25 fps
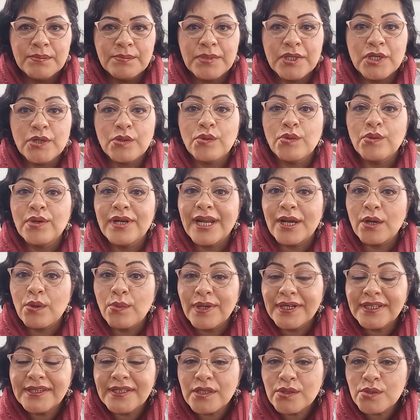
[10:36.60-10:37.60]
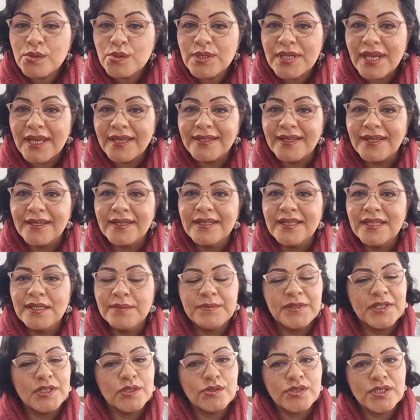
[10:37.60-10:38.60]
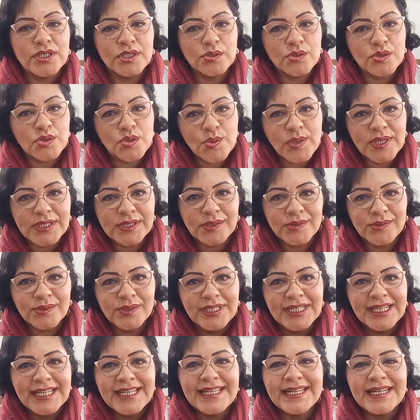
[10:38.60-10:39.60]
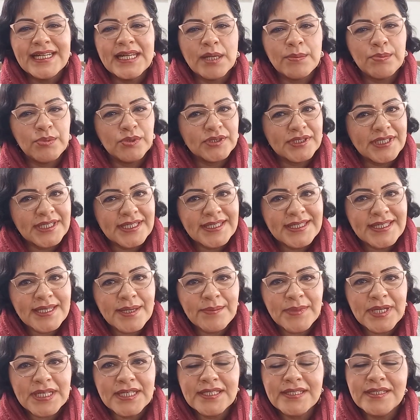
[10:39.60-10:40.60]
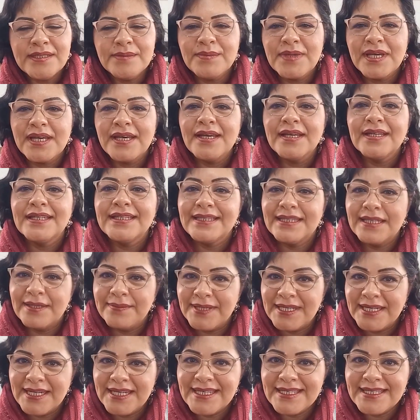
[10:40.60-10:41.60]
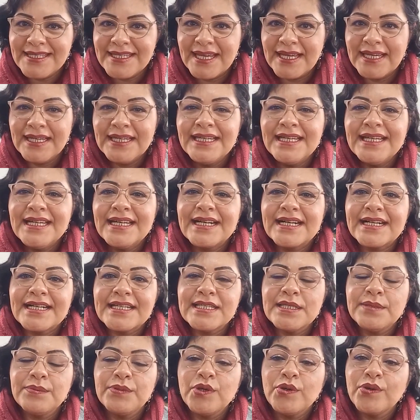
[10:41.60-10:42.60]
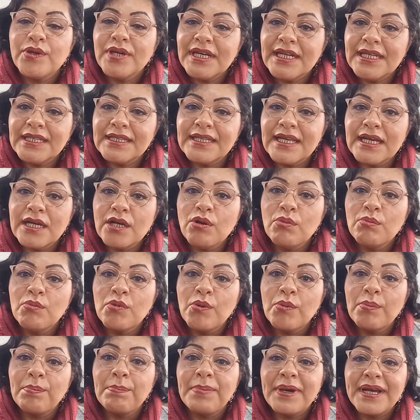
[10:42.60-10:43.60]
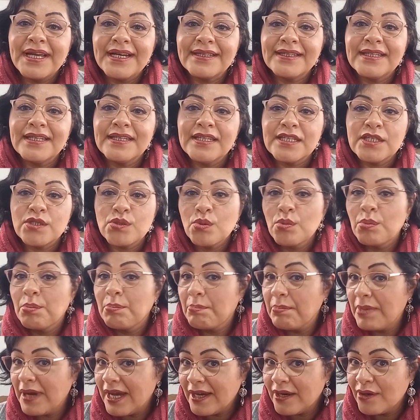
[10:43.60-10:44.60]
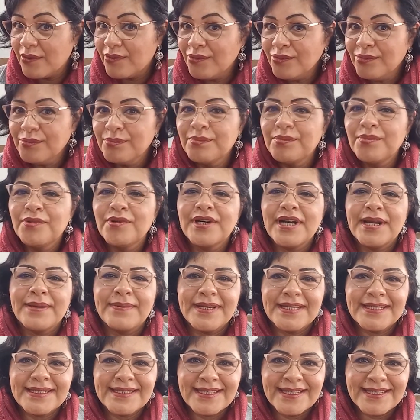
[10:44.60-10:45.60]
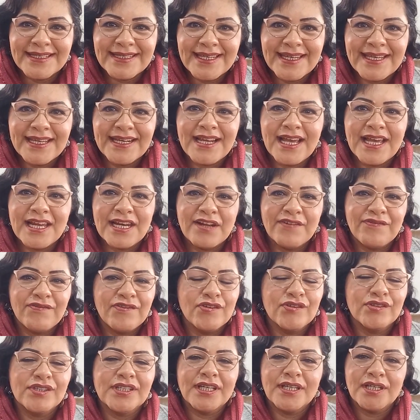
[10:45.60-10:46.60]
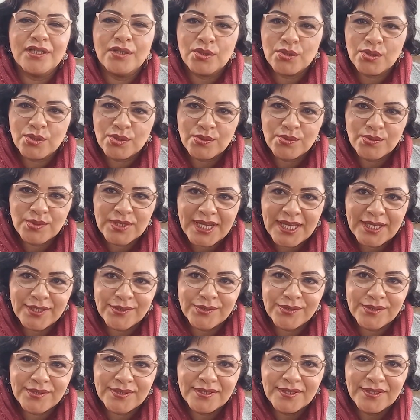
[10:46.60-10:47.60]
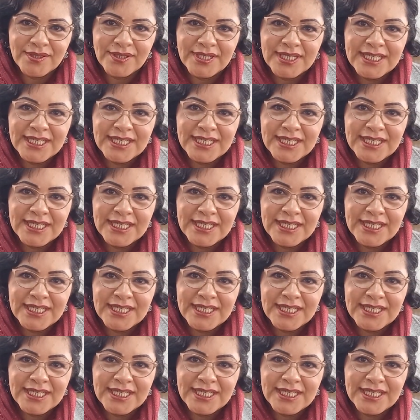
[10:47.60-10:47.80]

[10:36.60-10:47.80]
Pero con la Cuarta Cruzada, en 1204, la potencia marítima de Venecia recibió Creta como parte de su pago por abastecer a la flota de los cruzados.